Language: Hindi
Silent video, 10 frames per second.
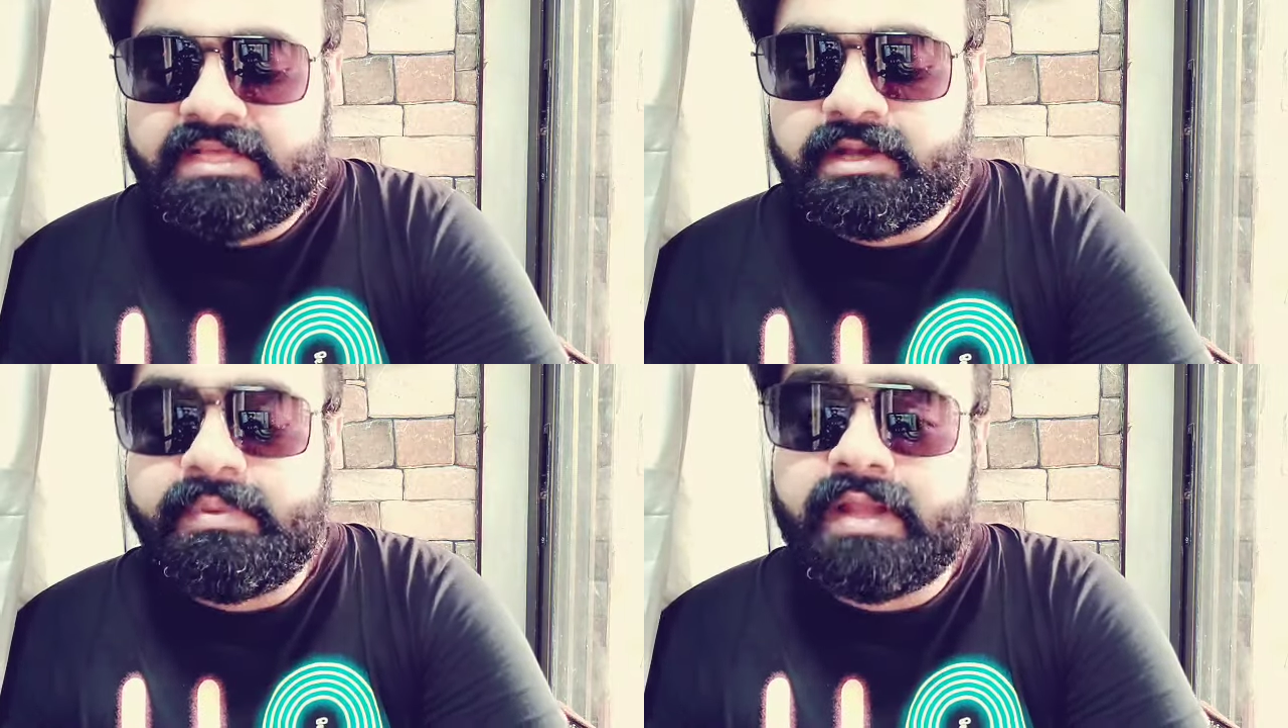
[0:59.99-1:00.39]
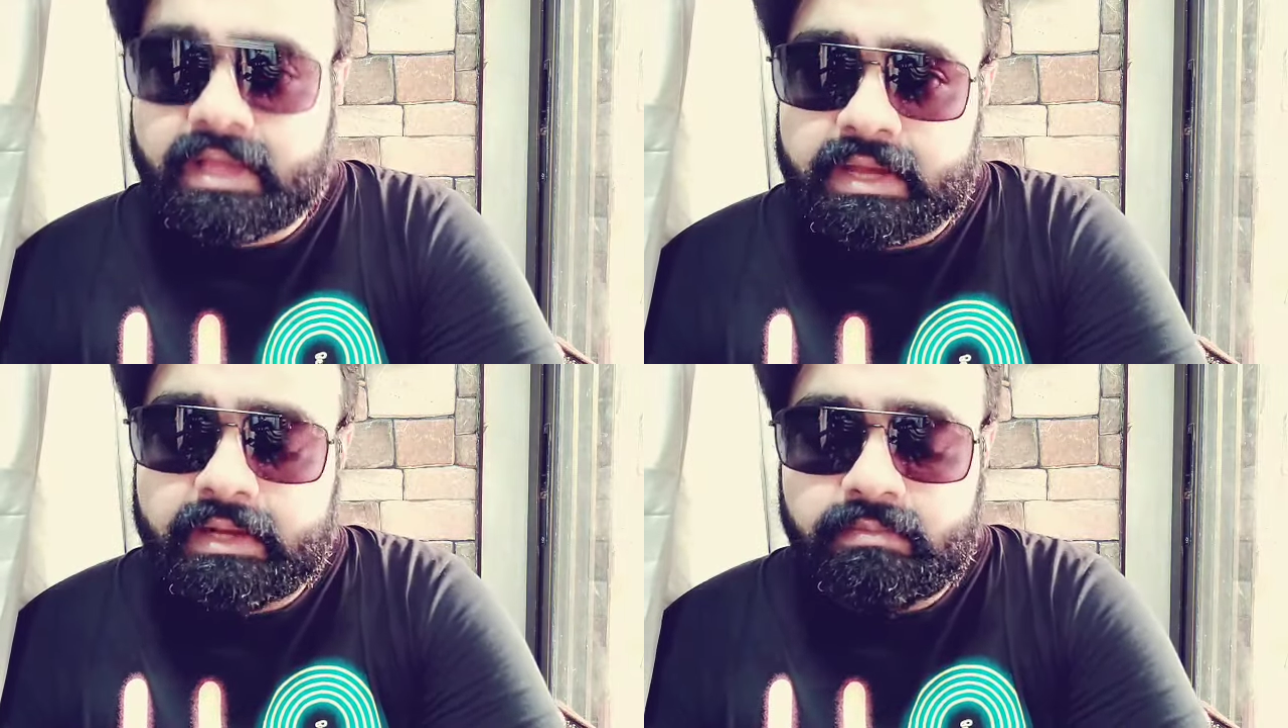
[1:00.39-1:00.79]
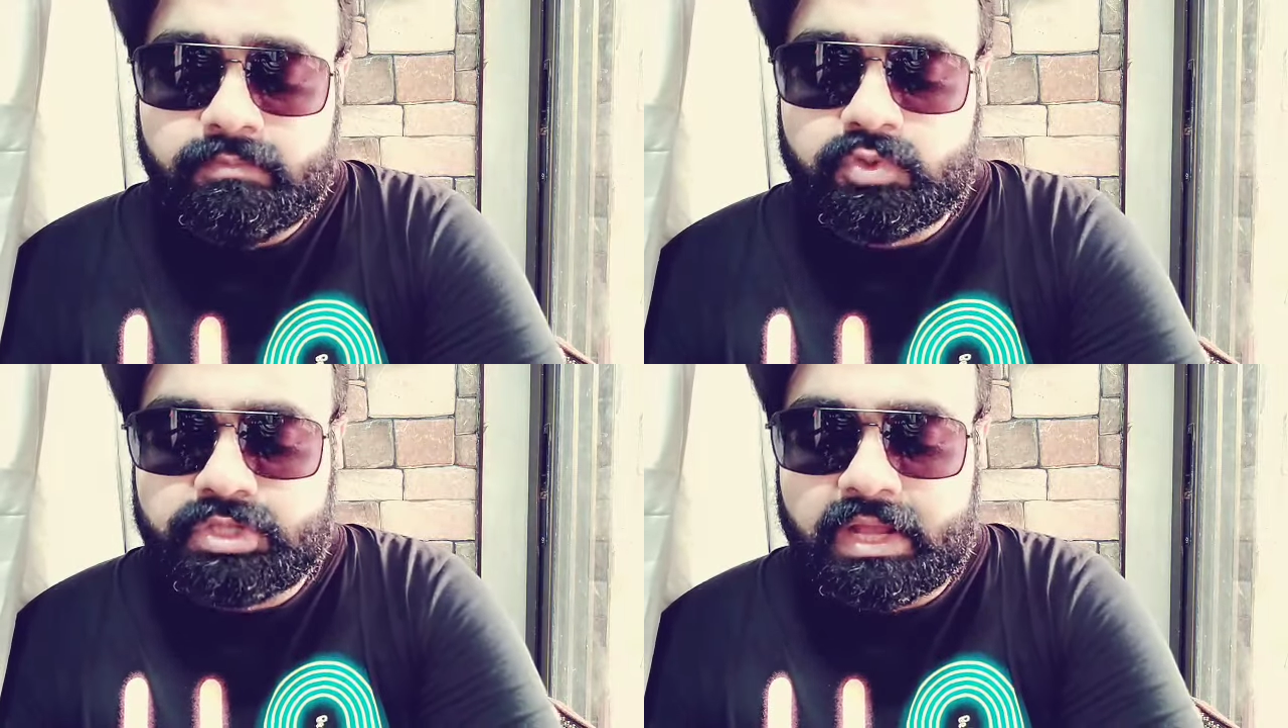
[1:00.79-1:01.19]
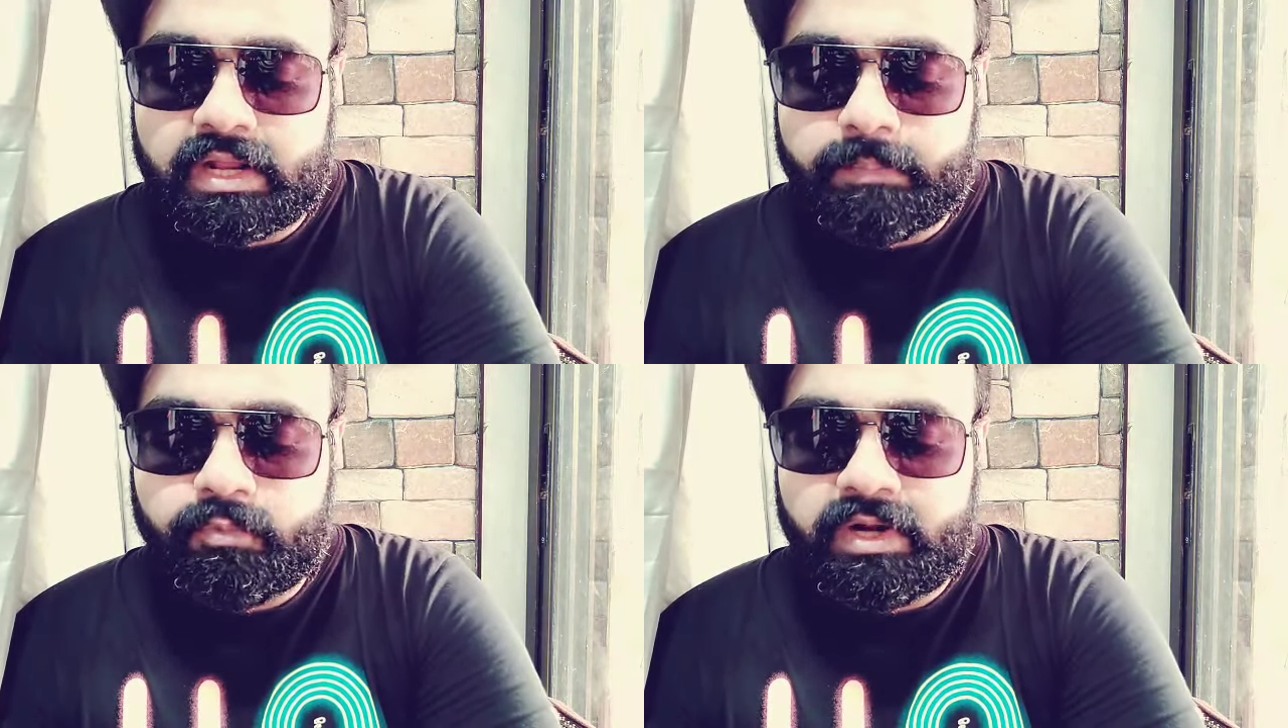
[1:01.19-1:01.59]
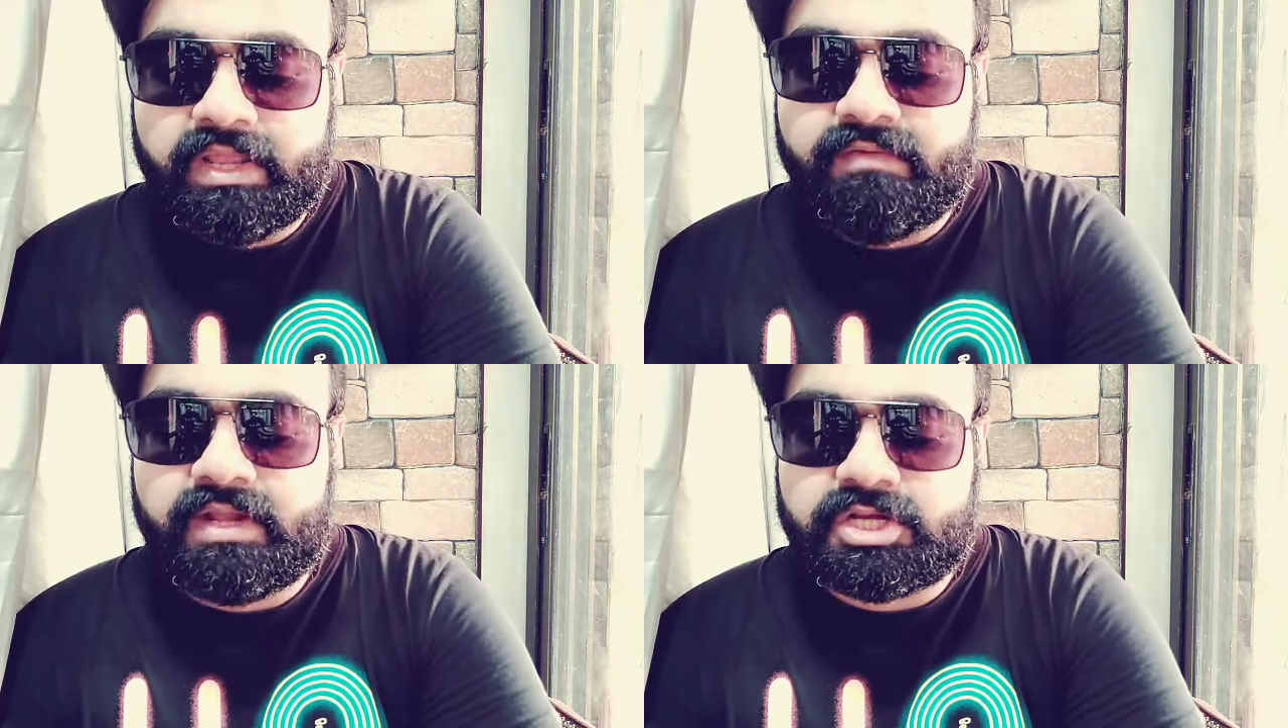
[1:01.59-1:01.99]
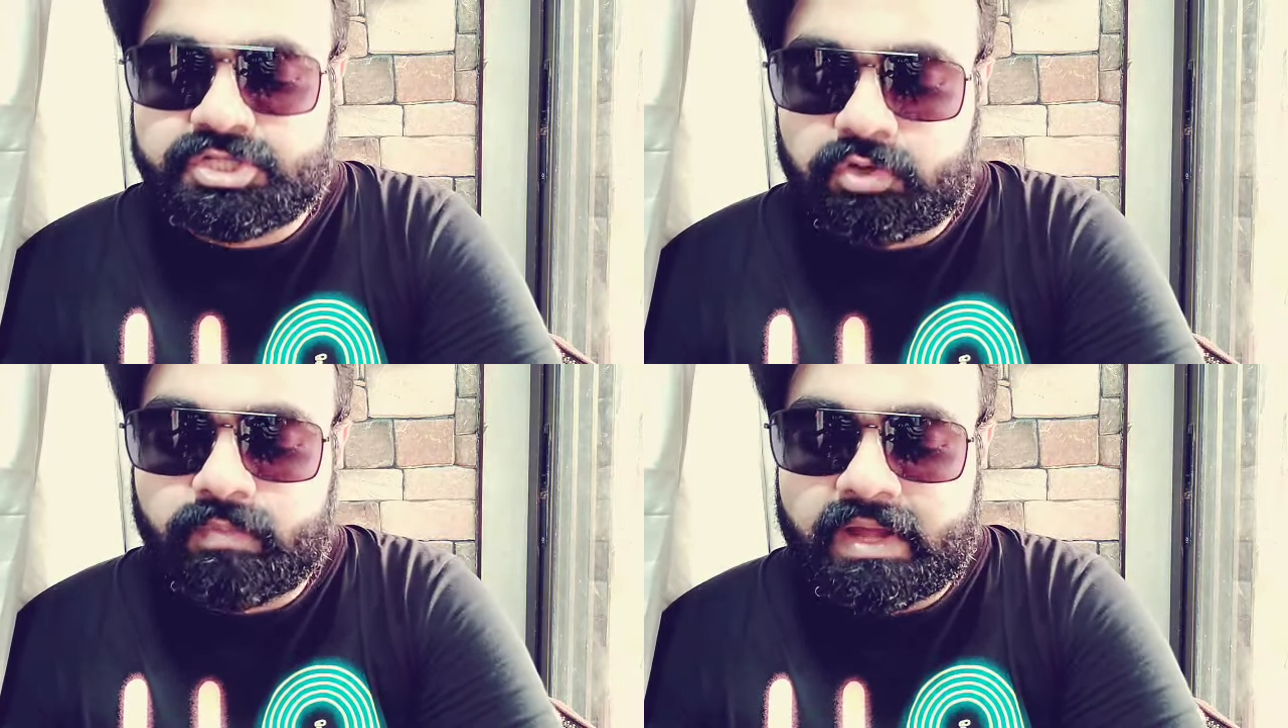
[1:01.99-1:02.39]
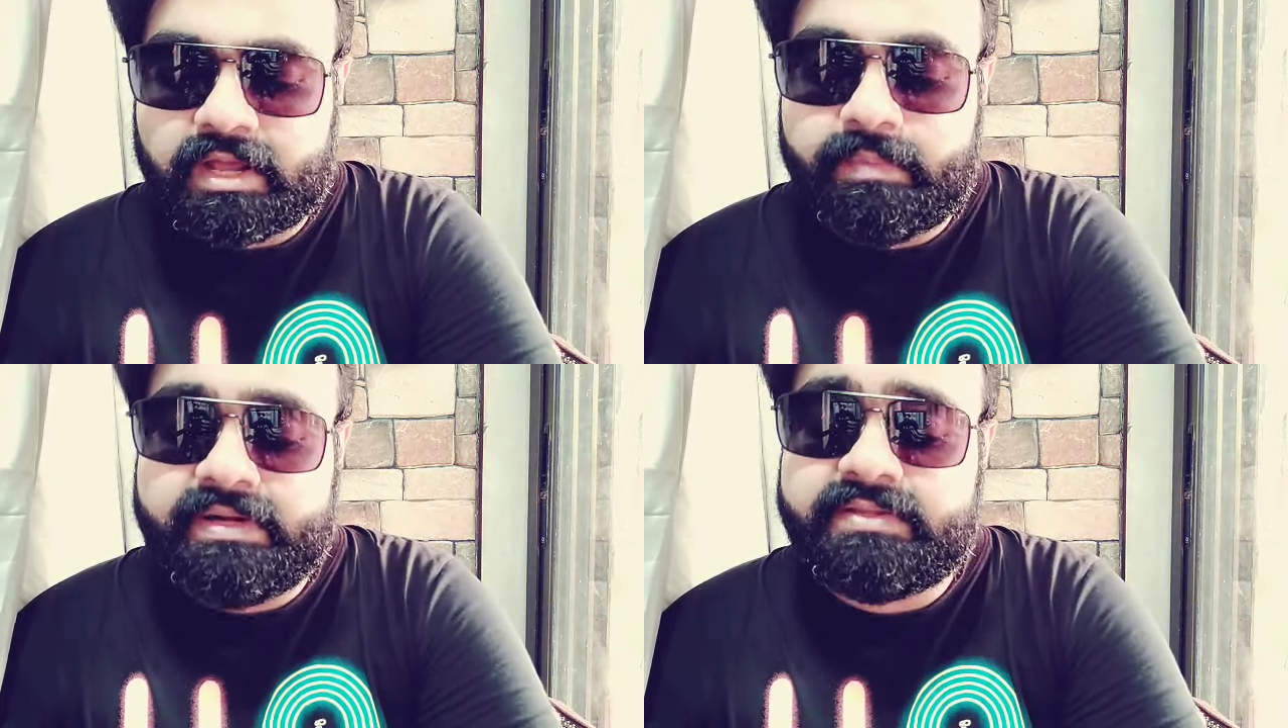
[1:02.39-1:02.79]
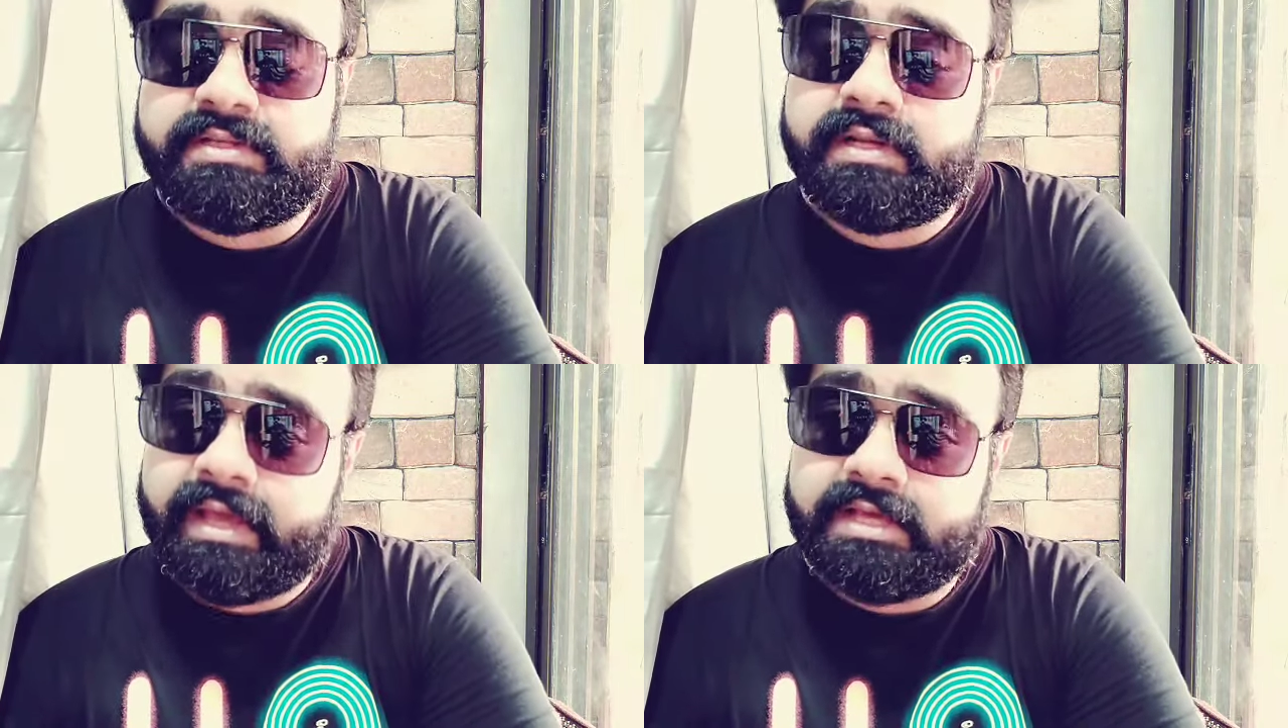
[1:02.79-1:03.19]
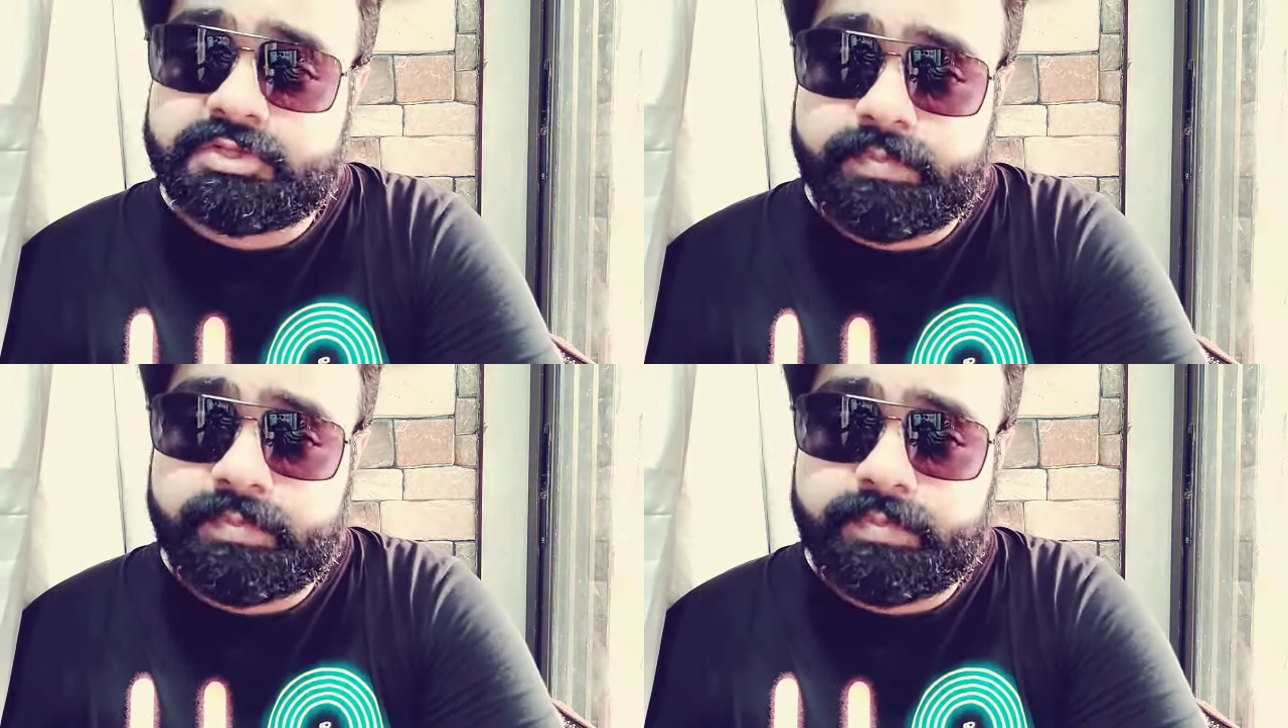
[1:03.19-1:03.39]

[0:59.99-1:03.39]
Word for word: शबीना खान तुषार कपूर एंड इवन अक्षय कुमार का भी डिसीजन है